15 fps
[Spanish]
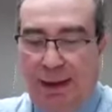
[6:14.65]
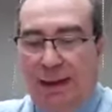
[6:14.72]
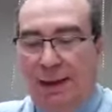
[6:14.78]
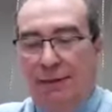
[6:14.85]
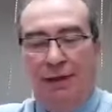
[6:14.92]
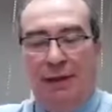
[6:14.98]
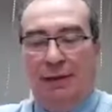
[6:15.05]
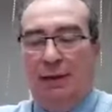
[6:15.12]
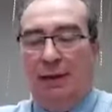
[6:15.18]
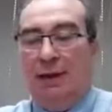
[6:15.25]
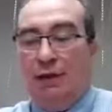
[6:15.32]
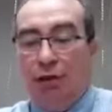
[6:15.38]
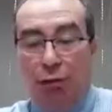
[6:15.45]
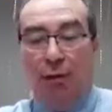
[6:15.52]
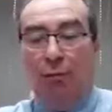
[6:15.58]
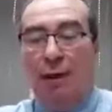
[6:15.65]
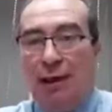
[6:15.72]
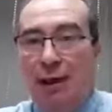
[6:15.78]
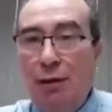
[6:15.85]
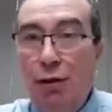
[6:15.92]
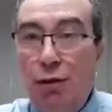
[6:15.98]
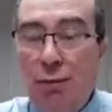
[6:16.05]
Mm. En fin, sobre el
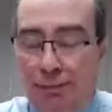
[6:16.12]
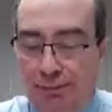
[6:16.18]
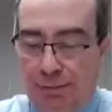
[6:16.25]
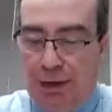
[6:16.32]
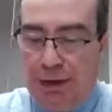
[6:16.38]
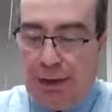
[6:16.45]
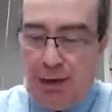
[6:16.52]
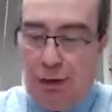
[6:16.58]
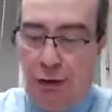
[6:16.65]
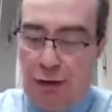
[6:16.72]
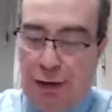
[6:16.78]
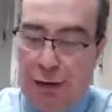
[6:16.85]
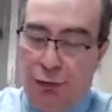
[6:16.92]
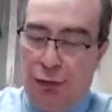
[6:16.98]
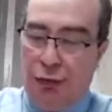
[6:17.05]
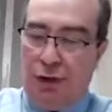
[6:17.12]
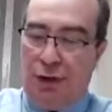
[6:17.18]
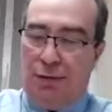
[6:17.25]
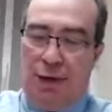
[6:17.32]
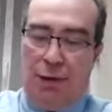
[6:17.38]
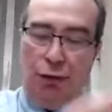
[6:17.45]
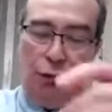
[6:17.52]
barranco, los
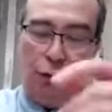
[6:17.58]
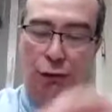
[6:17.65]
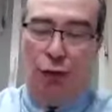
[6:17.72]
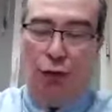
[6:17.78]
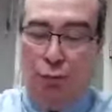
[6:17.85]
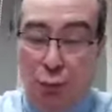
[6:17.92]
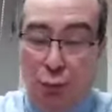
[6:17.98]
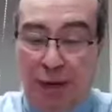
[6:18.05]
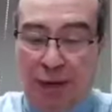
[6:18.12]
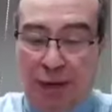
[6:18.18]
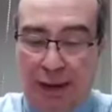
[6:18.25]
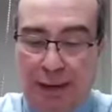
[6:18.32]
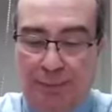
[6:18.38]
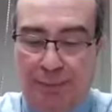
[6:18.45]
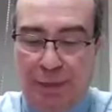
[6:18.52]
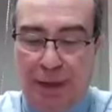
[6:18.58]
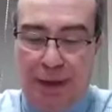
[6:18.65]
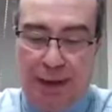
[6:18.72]
alumnos habían construido un puente